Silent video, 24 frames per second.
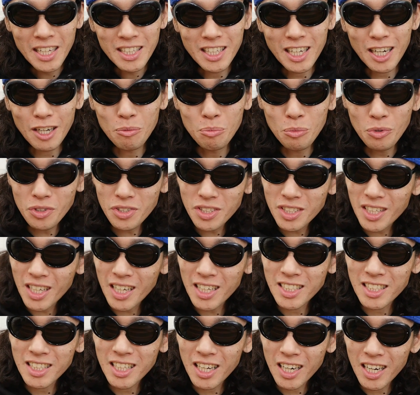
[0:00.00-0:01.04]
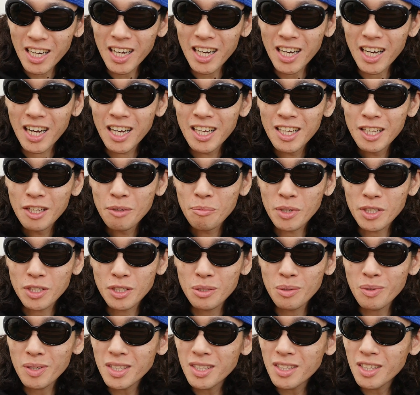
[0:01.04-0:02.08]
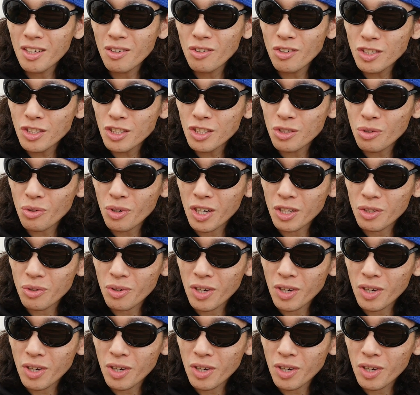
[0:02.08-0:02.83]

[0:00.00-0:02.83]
だからもしかしたら、まあ、座ってる位置とか